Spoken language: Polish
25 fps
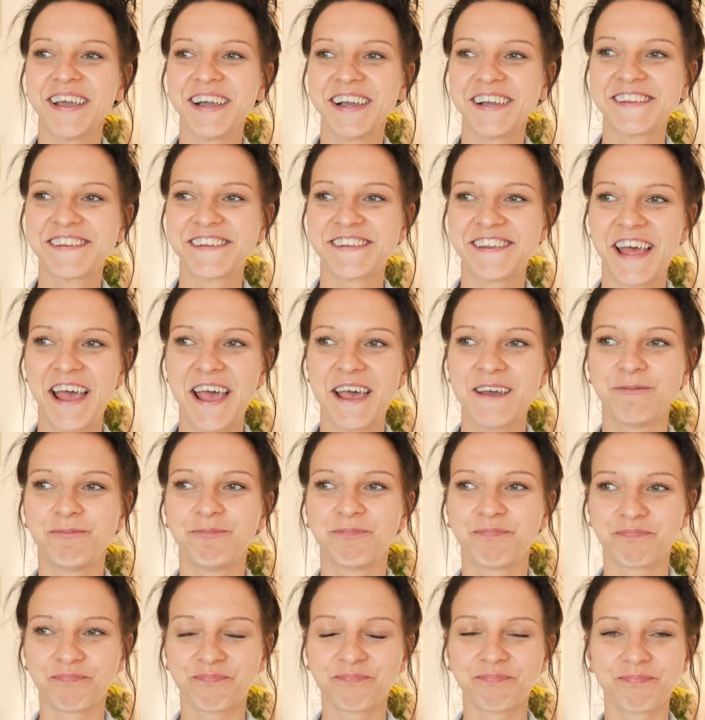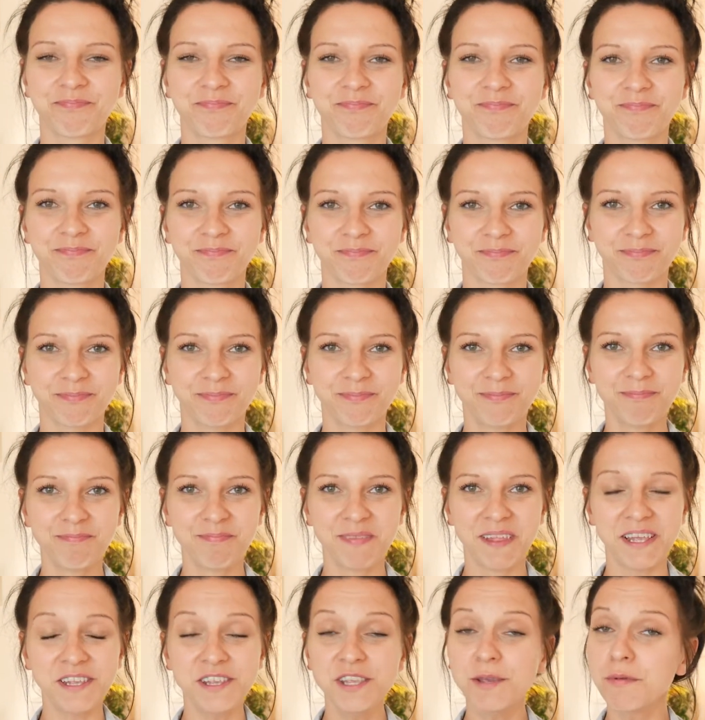Także mm,
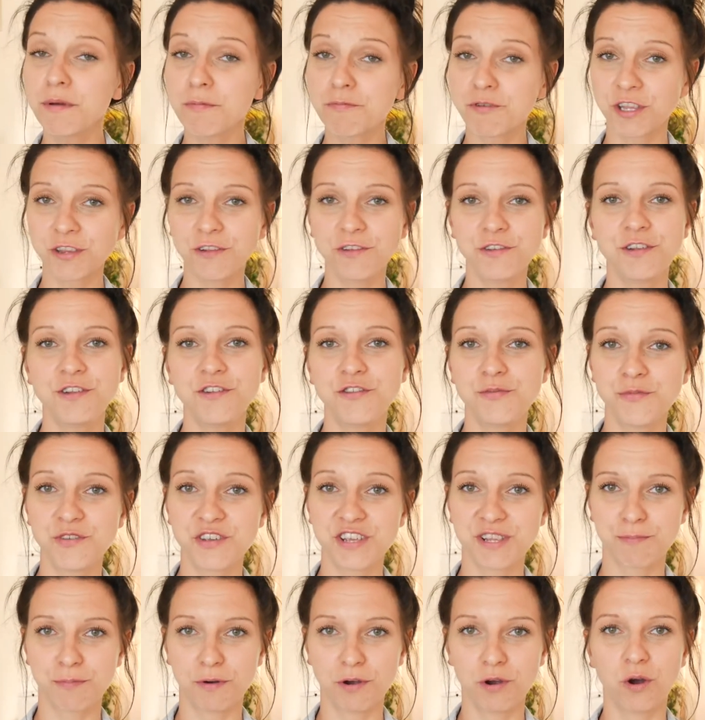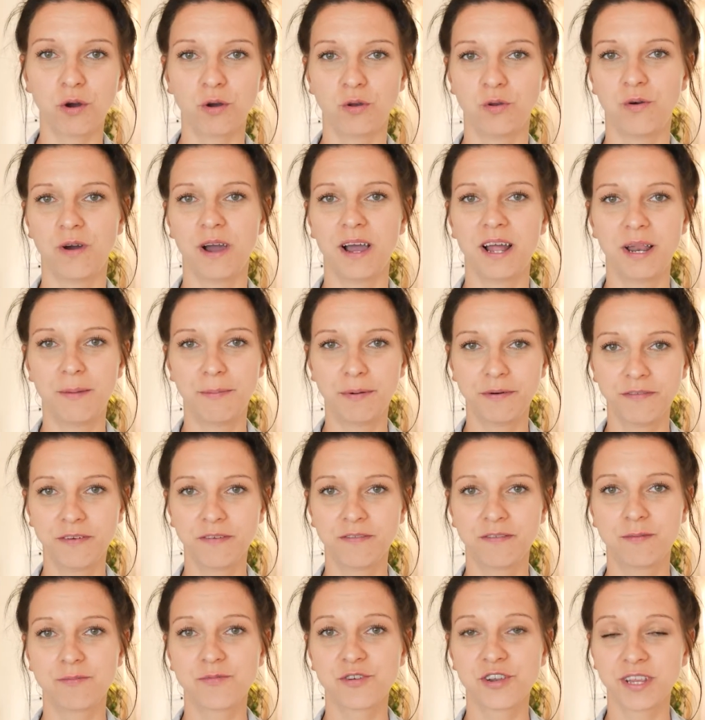niby przenosiliśmy się z pokoju, ale
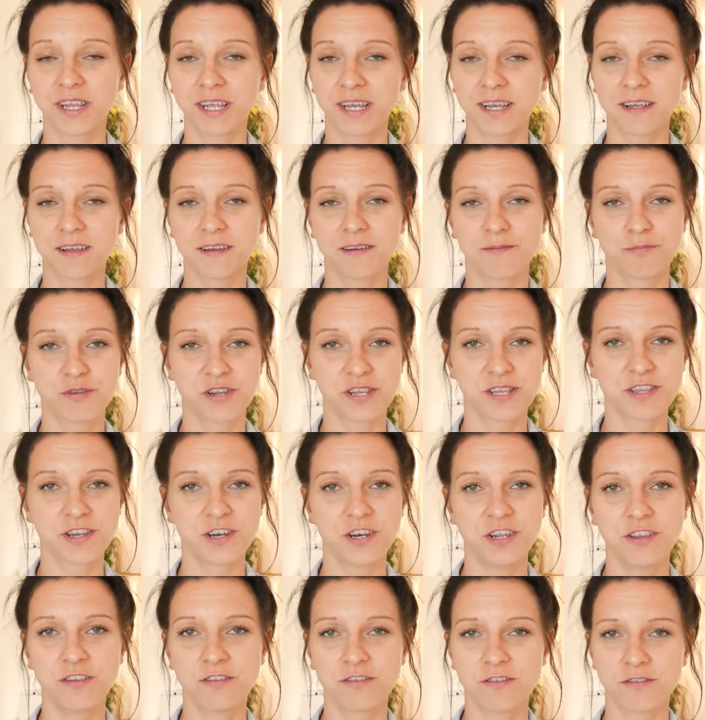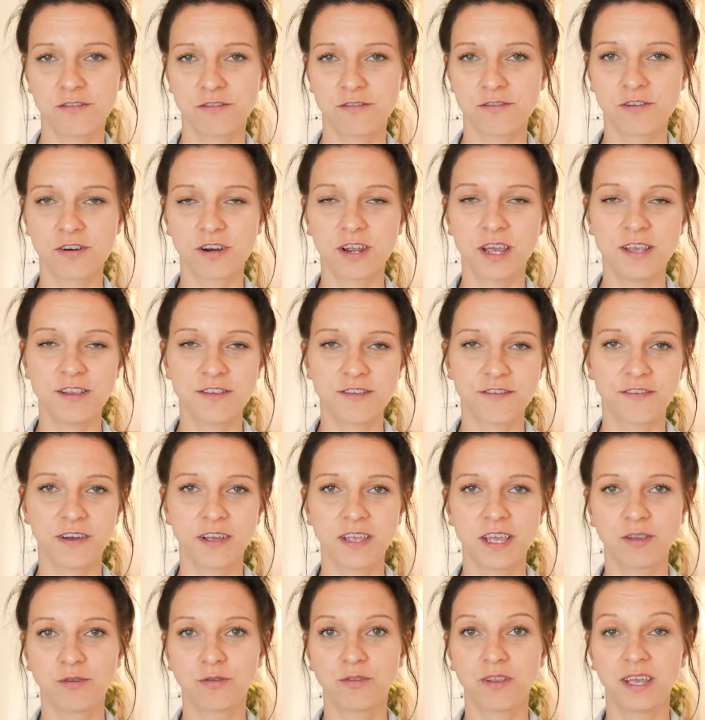powiem Wam, że tak e, przestrzeń do
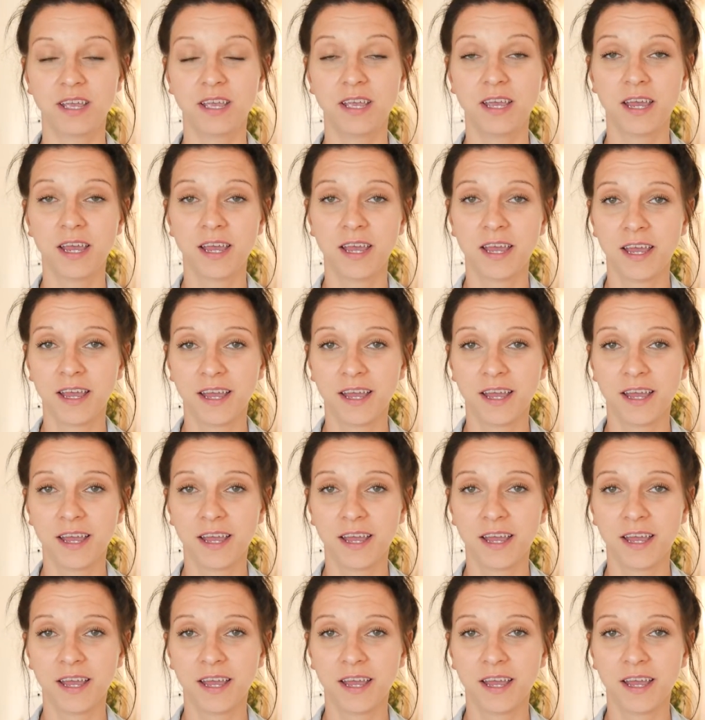zorganizowania tutaj